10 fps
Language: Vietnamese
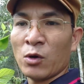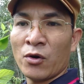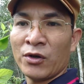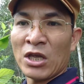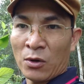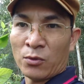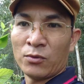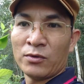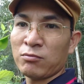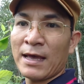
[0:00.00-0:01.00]
ra mồ hôi
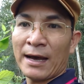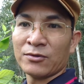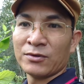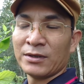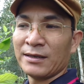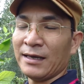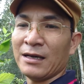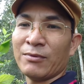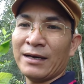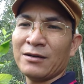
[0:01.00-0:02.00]
nhiều giống nhau
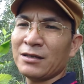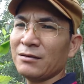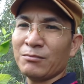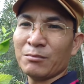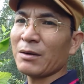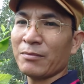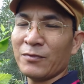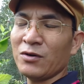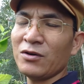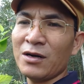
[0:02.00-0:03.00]
thì như vậy nó bất
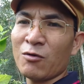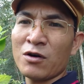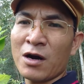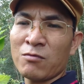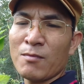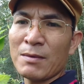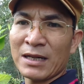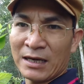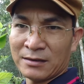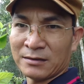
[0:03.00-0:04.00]
nó không không có
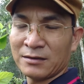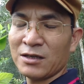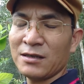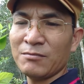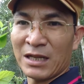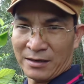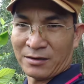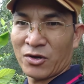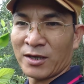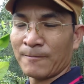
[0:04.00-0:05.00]
bất bình thường nó rất bình
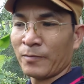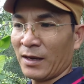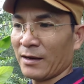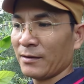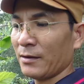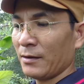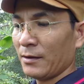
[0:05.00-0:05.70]
thường thôi nha